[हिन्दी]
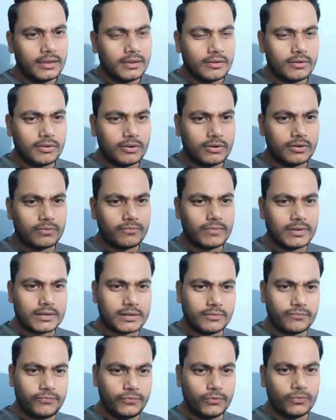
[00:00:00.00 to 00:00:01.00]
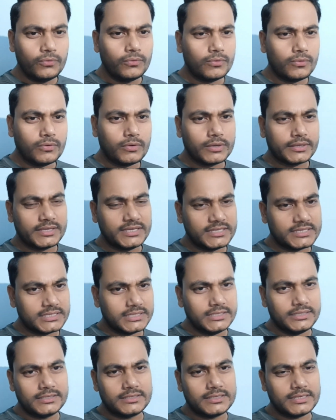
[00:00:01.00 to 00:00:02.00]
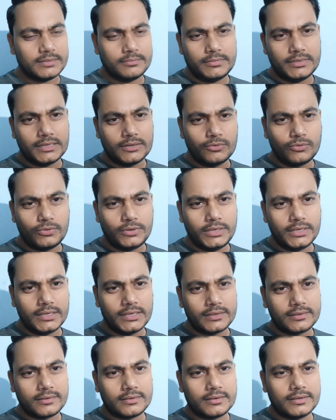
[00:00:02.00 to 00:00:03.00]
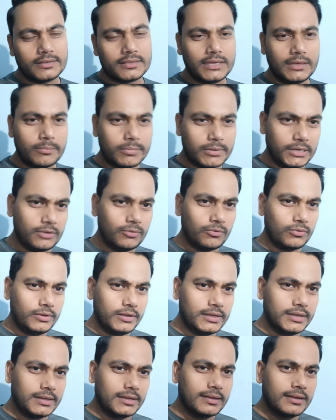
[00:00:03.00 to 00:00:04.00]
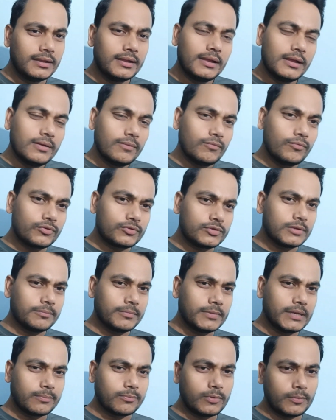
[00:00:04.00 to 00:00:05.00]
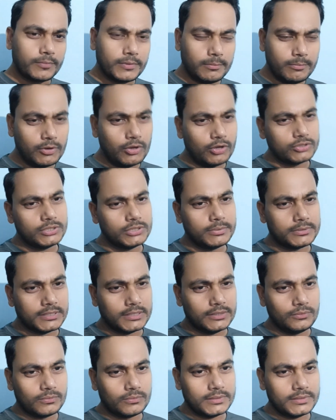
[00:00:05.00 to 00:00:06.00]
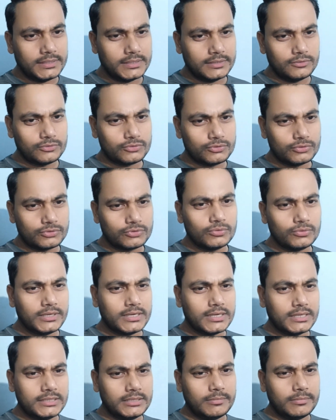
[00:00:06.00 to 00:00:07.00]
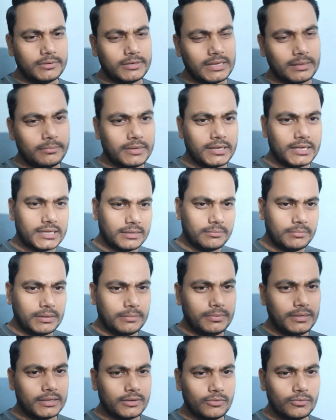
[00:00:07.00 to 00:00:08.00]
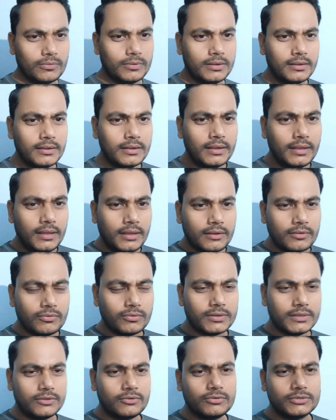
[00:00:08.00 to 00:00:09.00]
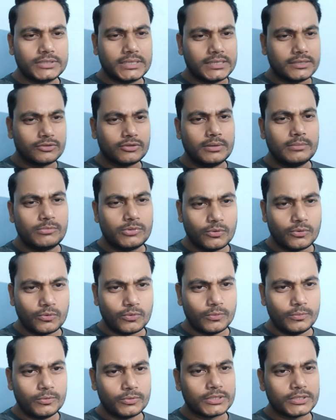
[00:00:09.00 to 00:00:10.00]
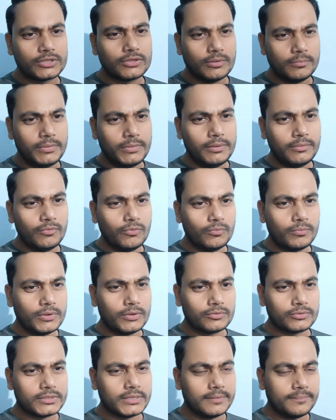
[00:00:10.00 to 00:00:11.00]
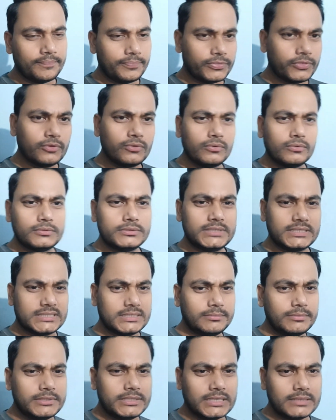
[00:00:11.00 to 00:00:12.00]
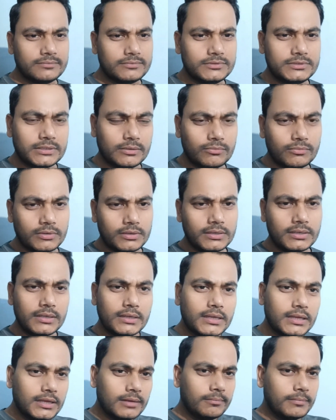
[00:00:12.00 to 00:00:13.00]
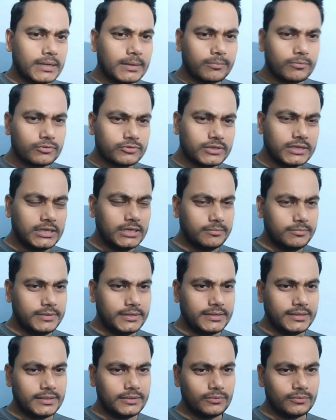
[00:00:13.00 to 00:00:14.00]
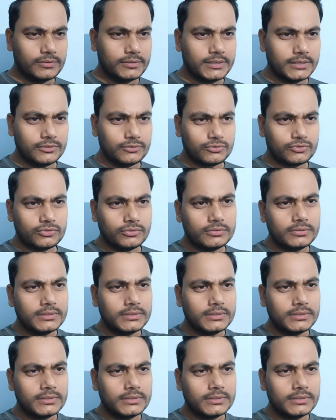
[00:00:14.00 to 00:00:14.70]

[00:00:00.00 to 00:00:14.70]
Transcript: और वहाँ का व्यू और किस तरीके से रामलीला हो रही है कितनी बड़ी हो रही है वो सब मैं आपको अपने ब्लॉग से बता दूंगा ठीक है दोस्तों तो एक आध दिन में टाइम निकाल के मैं भी लिख लूँगा क्योंकि तो देखो जाना तो हम लोगों को भी होता तो हम भी घूमना होता है तो जैसे भी जहाँ भी जाऊँगा मैं आपको सारी अपडेट दे दूँगा ठीक है दोस्तों